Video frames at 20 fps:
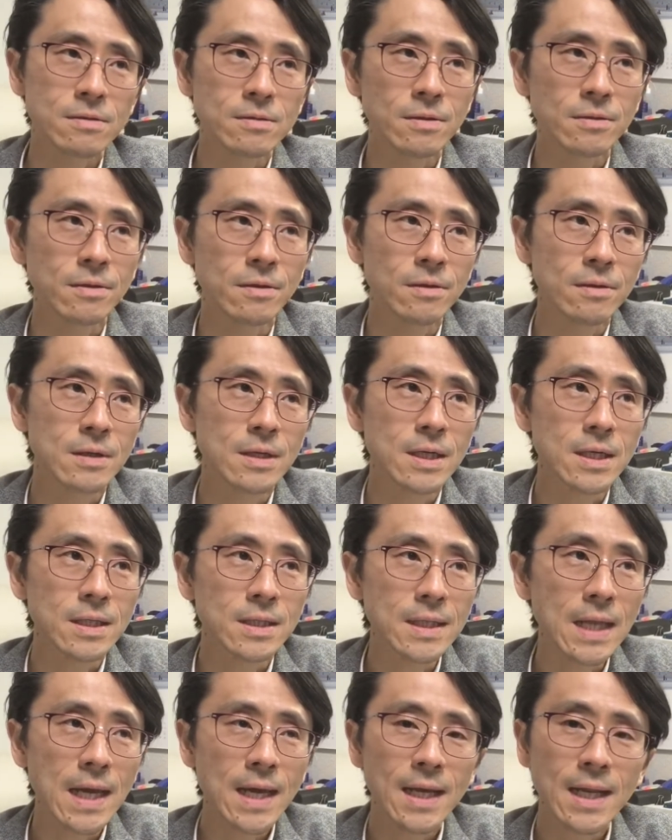その
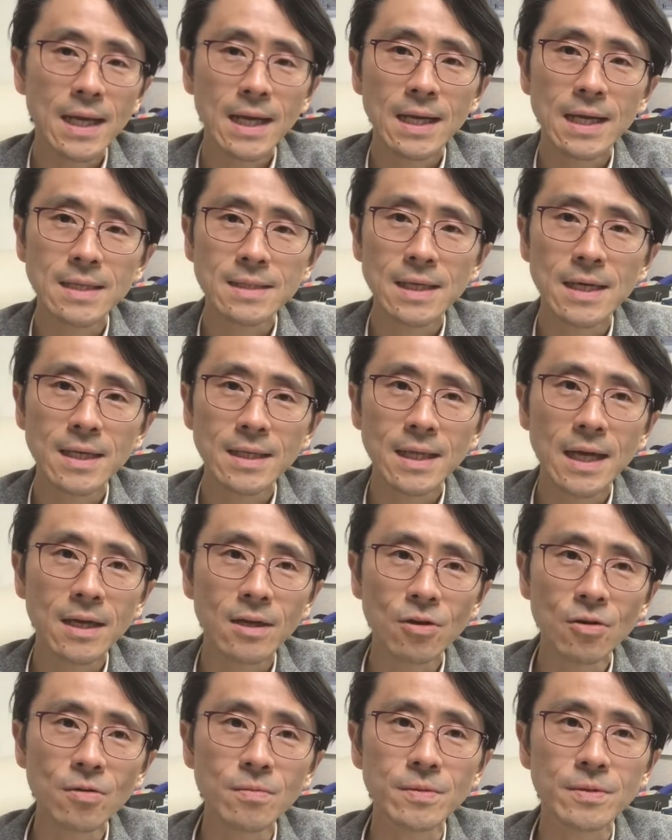定例化された
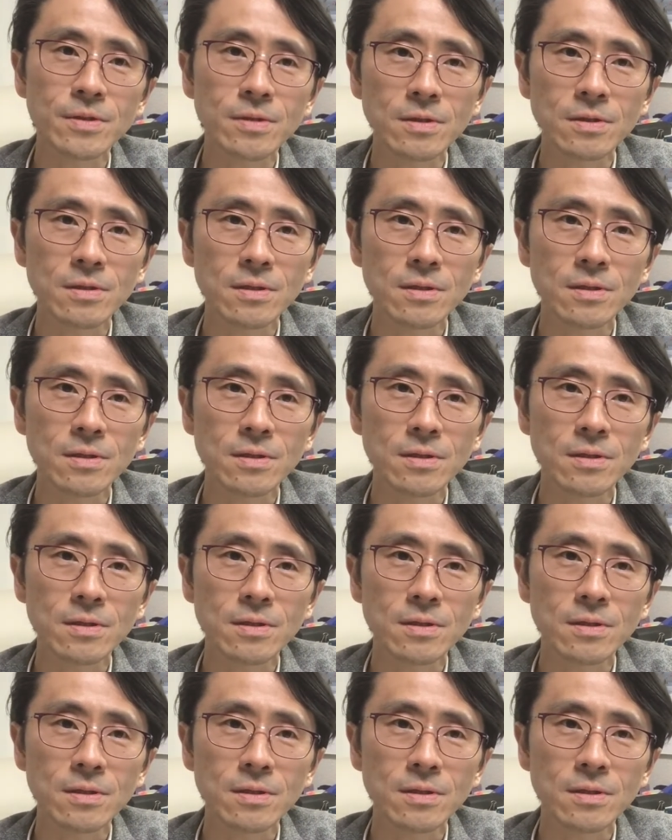業務